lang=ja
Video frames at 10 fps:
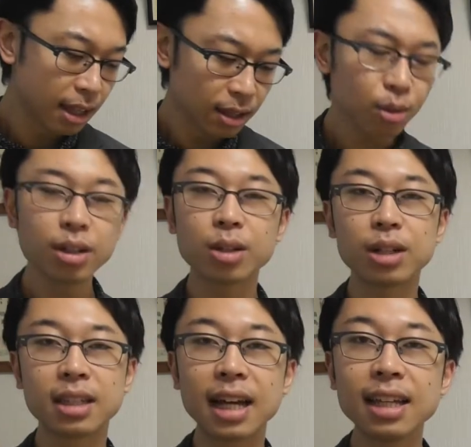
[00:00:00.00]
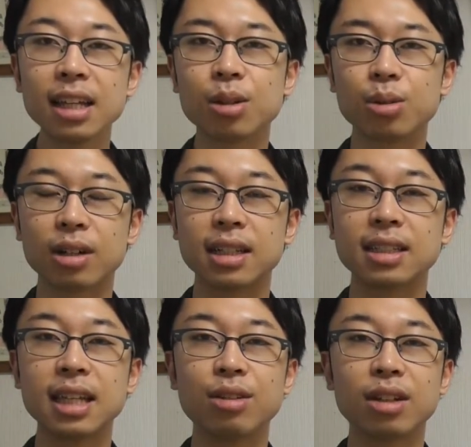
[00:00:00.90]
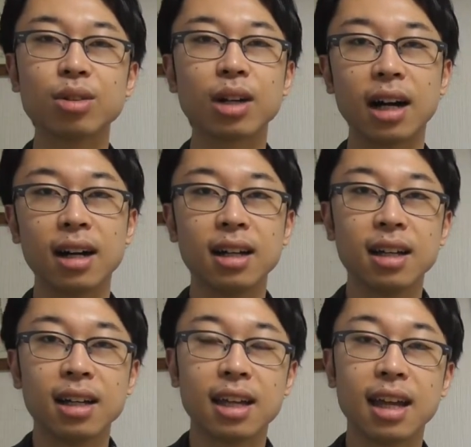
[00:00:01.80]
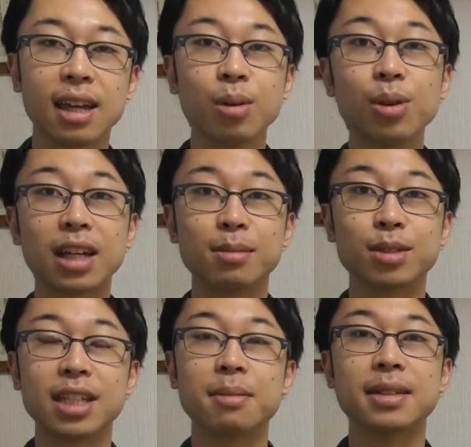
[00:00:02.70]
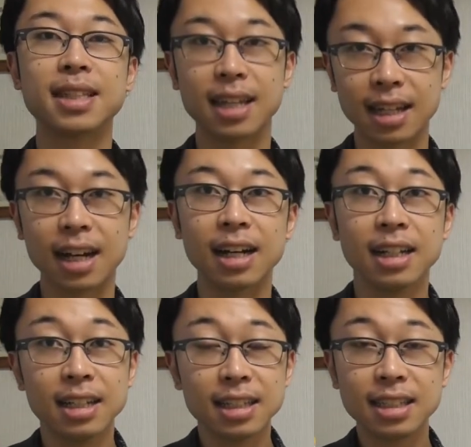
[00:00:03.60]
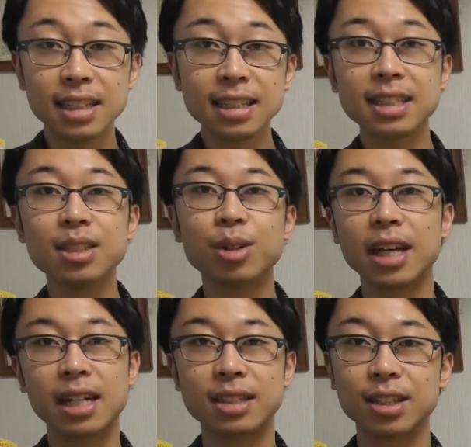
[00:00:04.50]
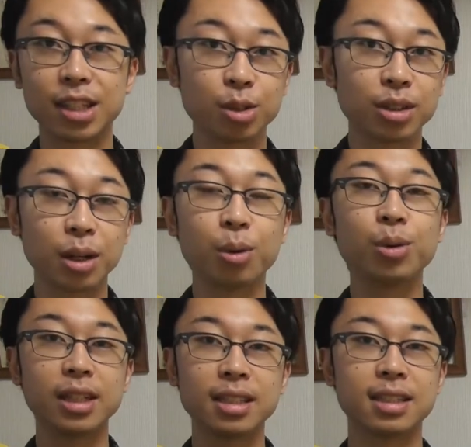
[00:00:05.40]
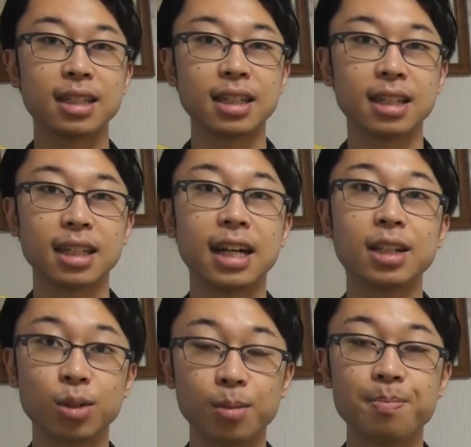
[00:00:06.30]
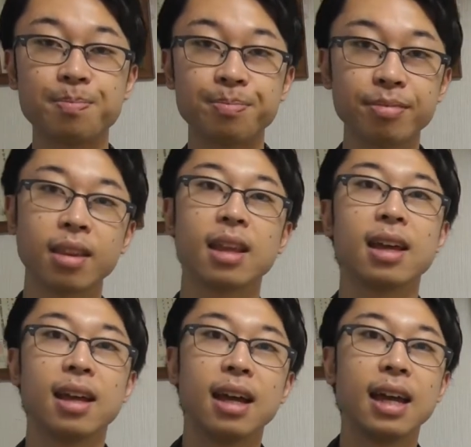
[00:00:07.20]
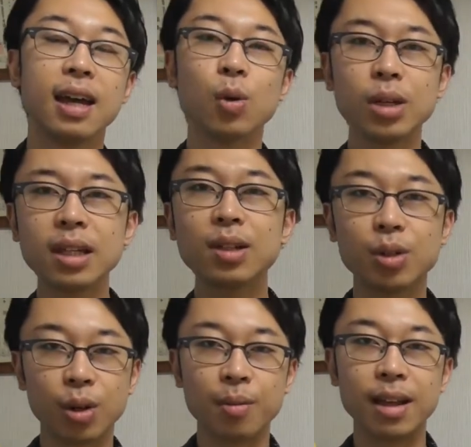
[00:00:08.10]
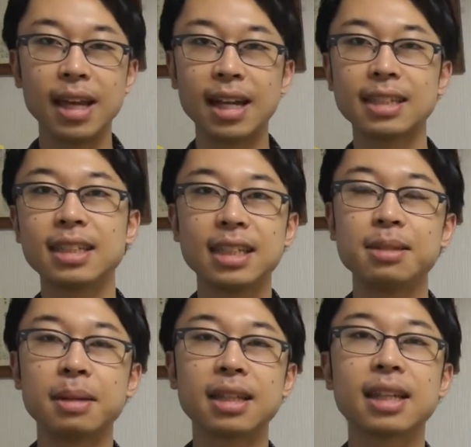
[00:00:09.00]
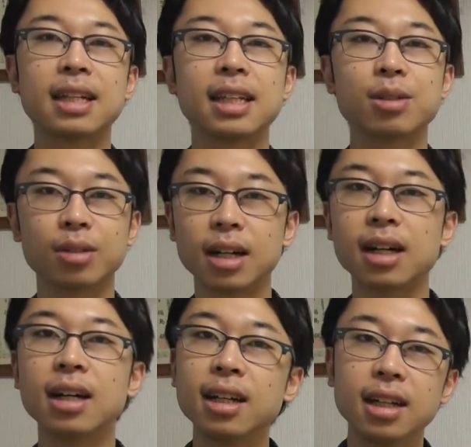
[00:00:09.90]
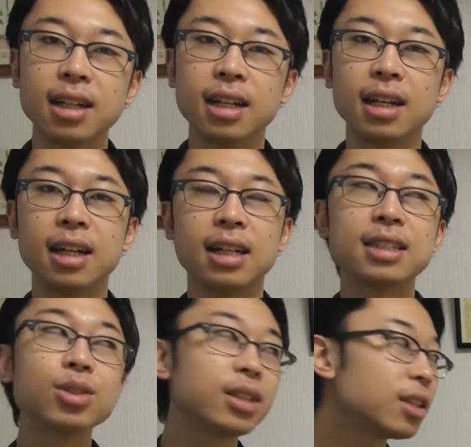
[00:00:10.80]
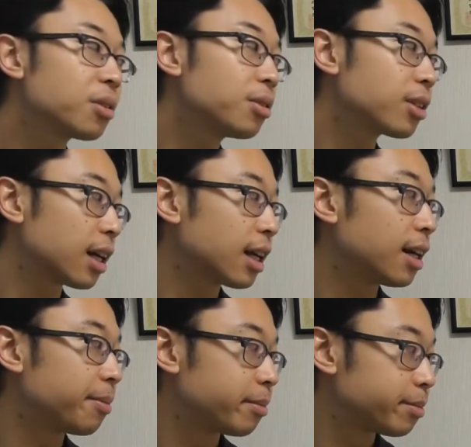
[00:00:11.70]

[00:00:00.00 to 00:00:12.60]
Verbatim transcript: 特にこれダイエットとかしてる人が、えー、多いかもしれませんが脂質を減らす人って多いです意外とえー、お肉を減らしてしまったりだとか、えー、そういったところから